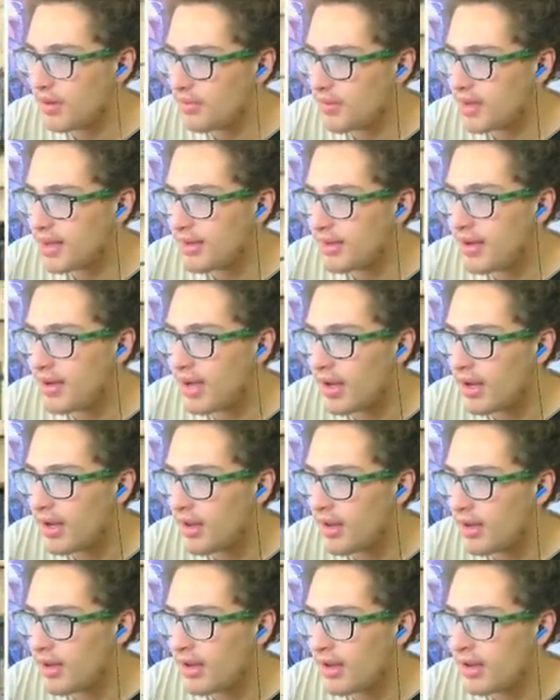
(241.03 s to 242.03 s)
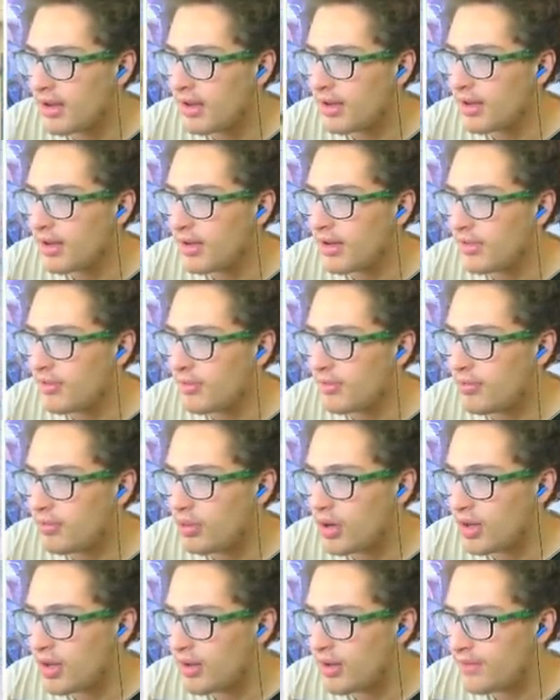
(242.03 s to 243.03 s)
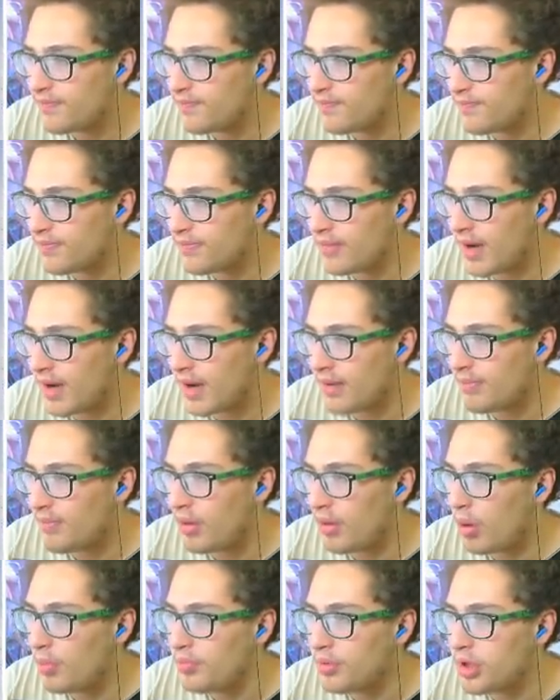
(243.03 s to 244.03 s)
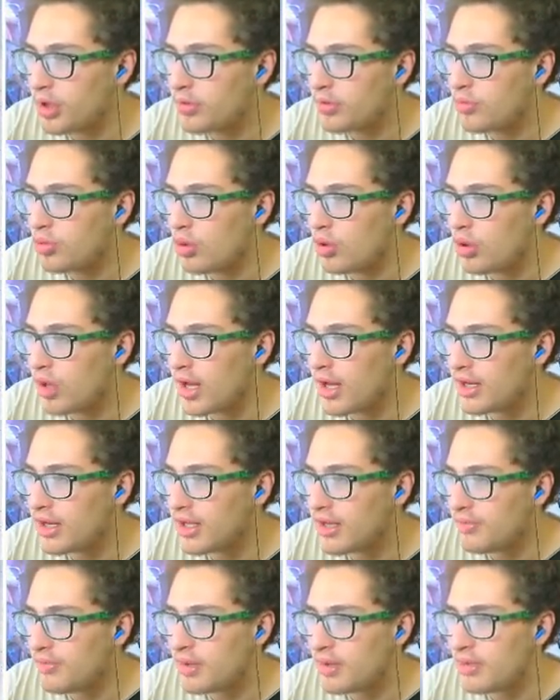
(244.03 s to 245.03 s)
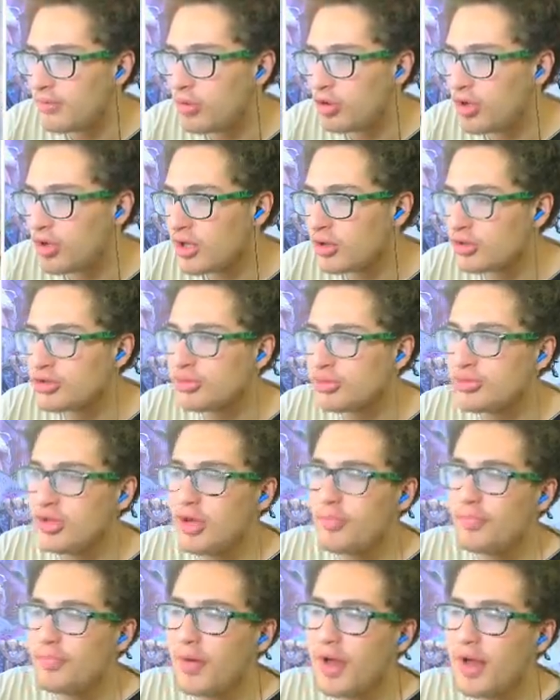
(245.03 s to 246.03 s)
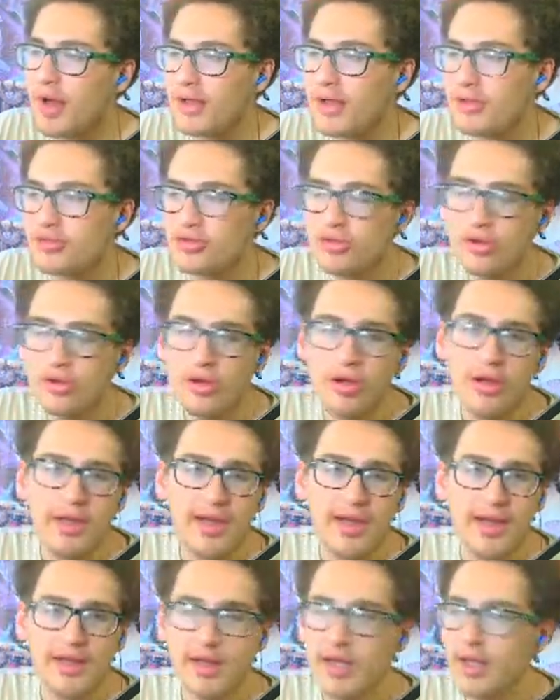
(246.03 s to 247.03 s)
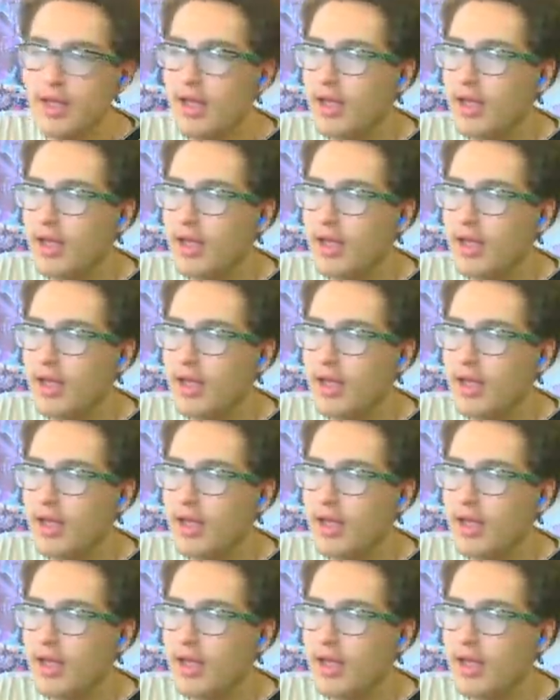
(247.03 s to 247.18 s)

Bitti mi? Bu kadar. Bak, bak bitmiyorlar ki bitmiyor. Ne de olsa bunlar parayla tutuluyor yani.